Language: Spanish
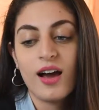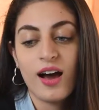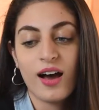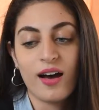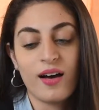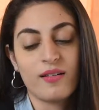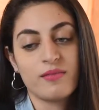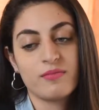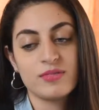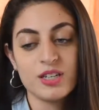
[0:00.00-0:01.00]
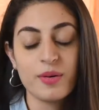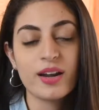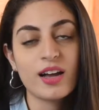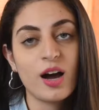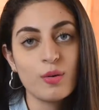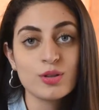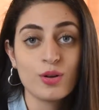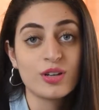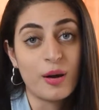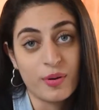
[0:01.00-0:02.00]
a llevar a cabo
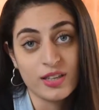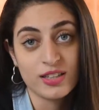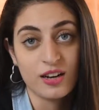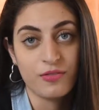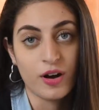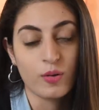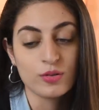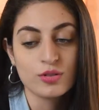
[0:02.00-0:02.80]
todo lo que aprendiste en la facu.